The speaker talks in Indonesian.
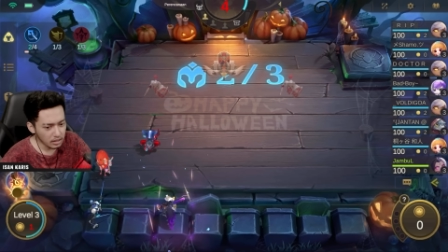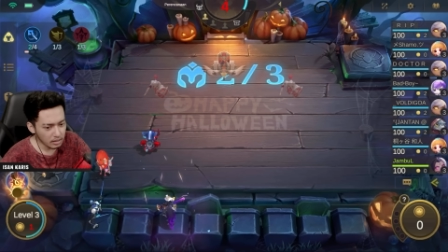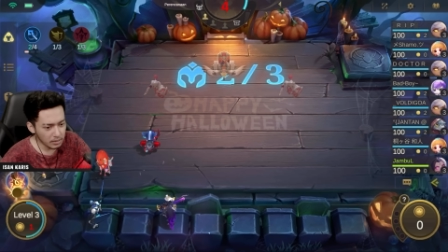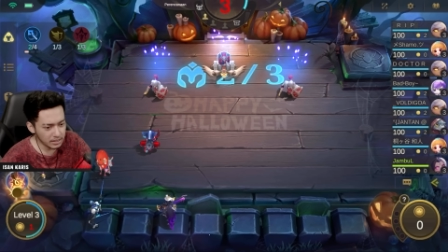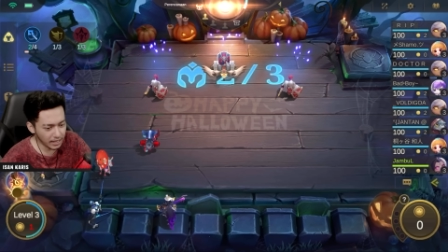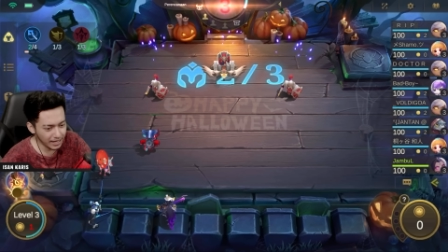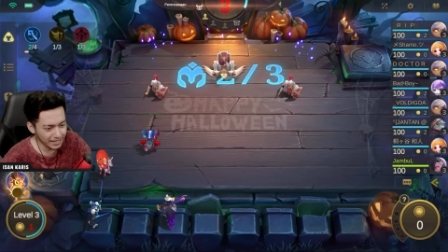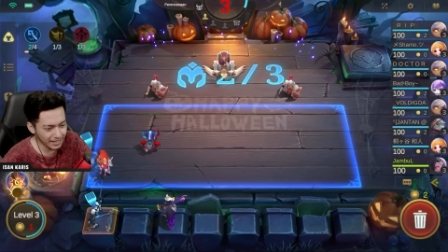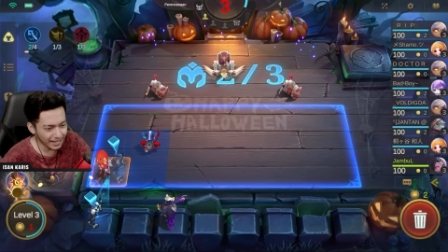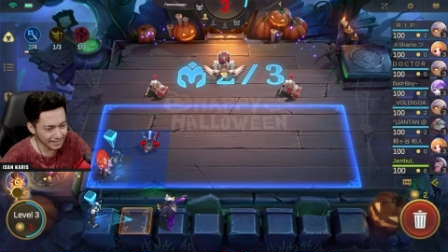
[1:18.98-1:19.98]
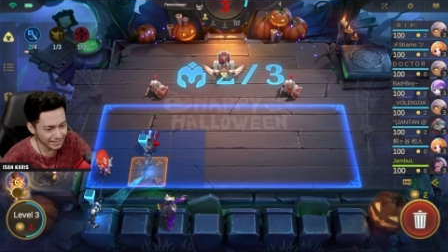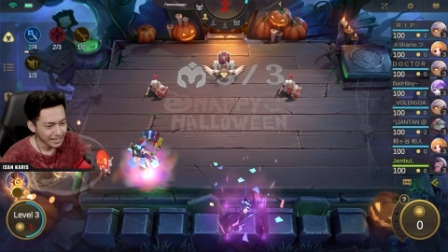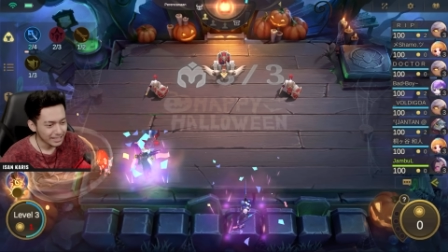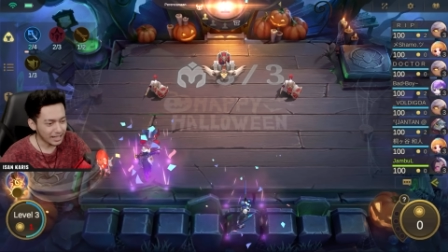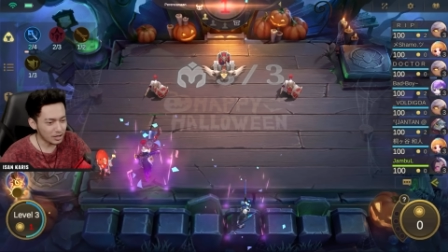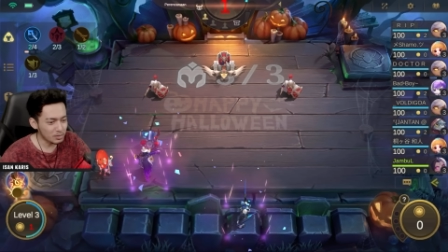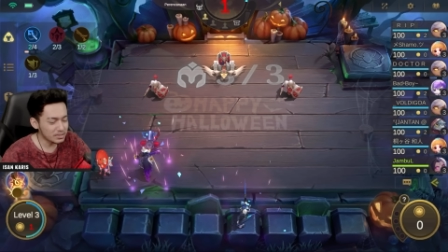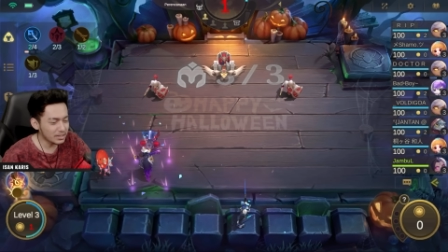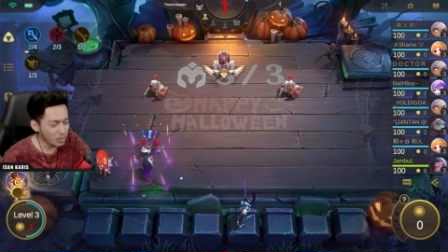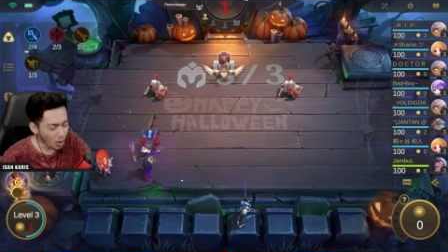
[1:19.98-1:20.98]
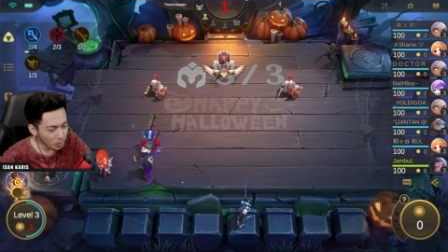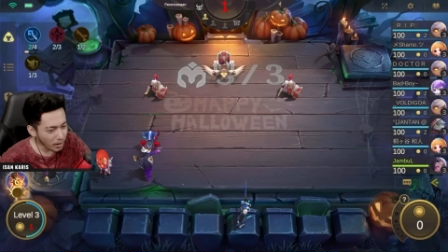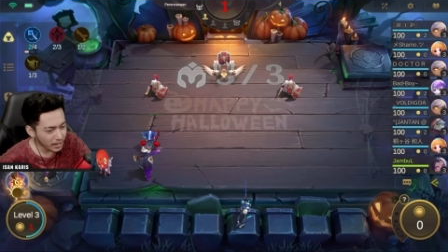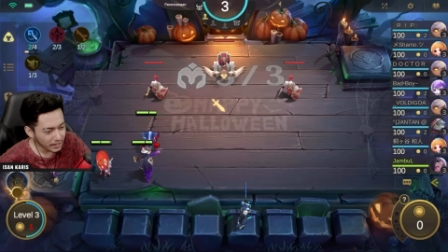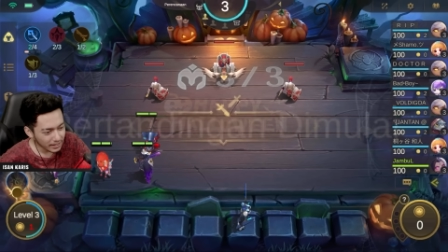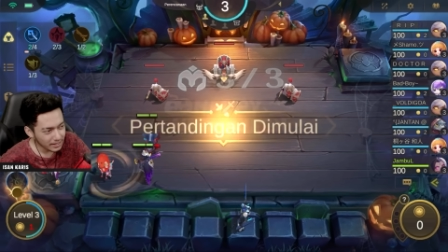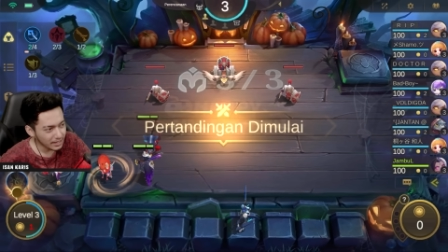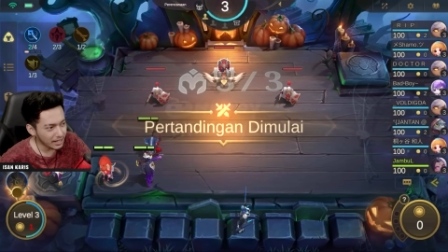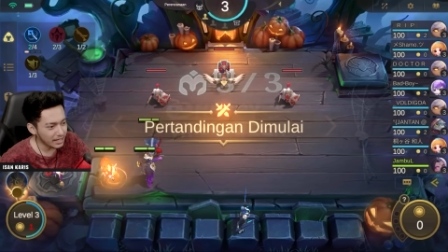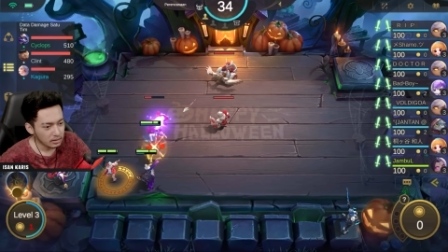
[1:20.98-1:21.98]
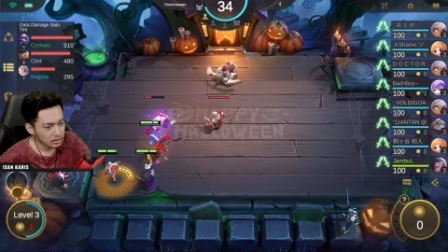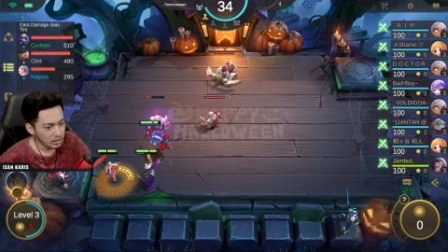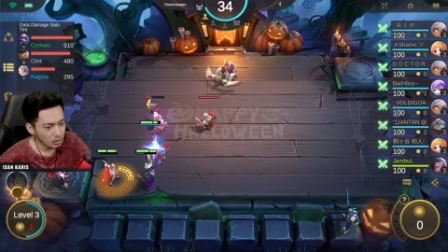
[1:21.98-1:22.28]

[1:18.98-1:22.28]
masalahnya Tadi lu mesti gua ubah nih kayaknya guys Nih gua